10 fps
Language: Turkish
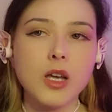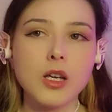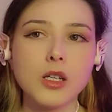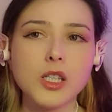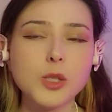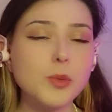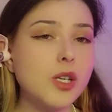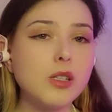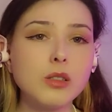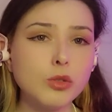Hiçbir
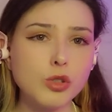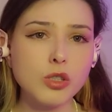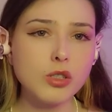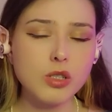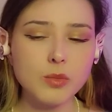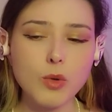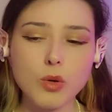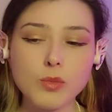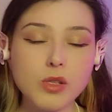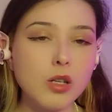şekilde dışarı
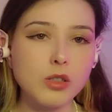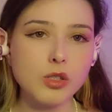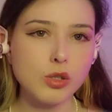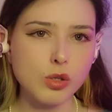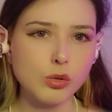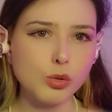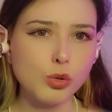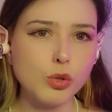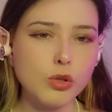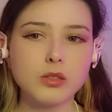çıkmıyorum. Sadece
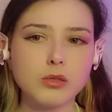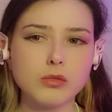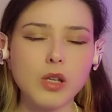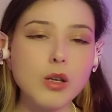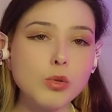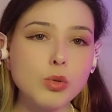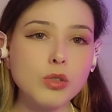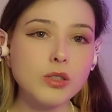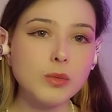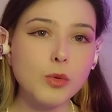çalışıyorum. Daha
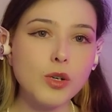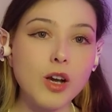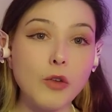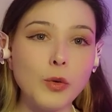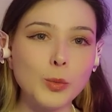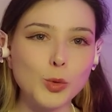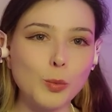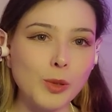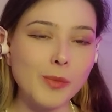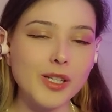sonra da böyle kafamı
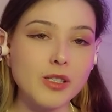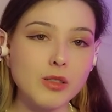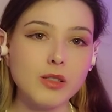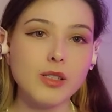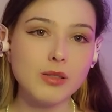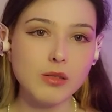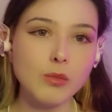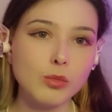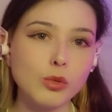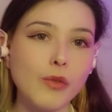toplamak için
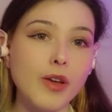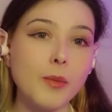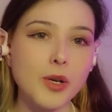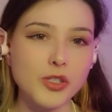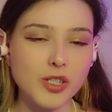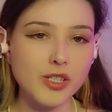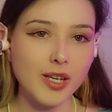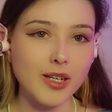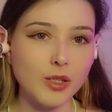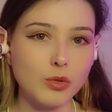İstanbul'a veya başka
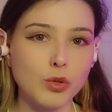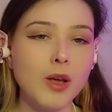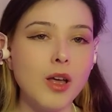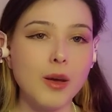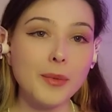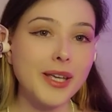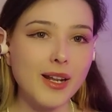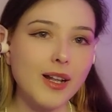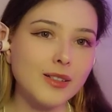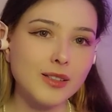şehire gidiyorum. Ama
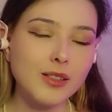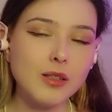genelde de